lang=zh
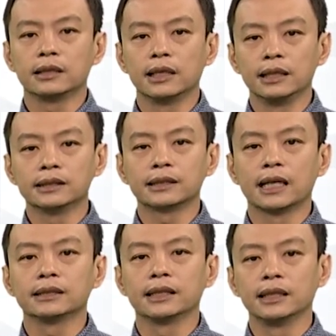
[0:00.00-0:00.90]
一
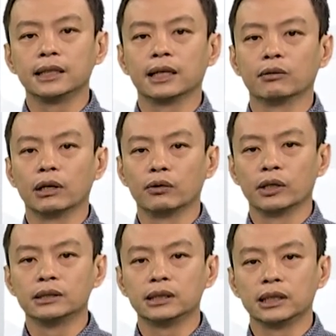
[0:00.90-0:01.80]
三这一点为
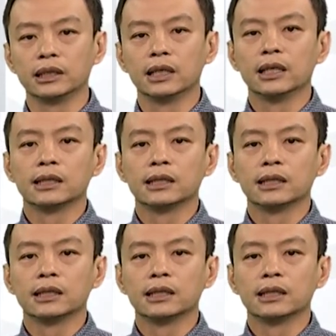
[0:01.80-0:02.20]
圆心，